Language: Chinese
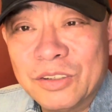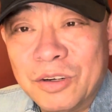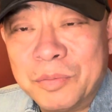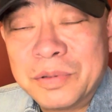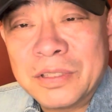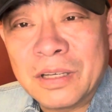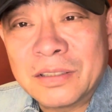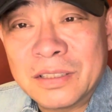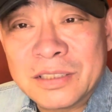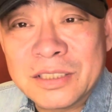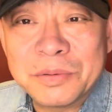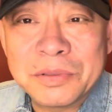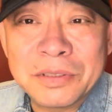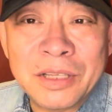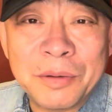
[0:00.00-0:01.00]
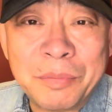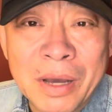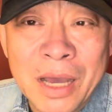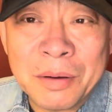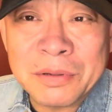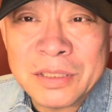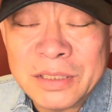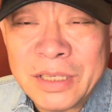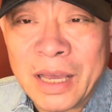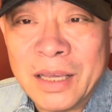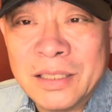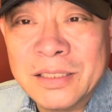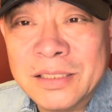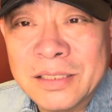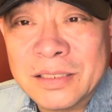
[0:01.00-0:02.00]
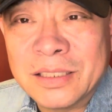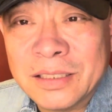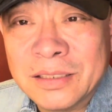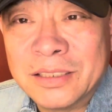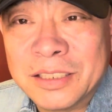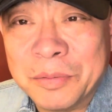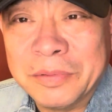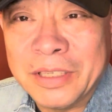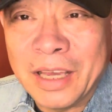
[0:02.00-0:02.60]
我不知道他知不知道他爸爸是延安精神什么？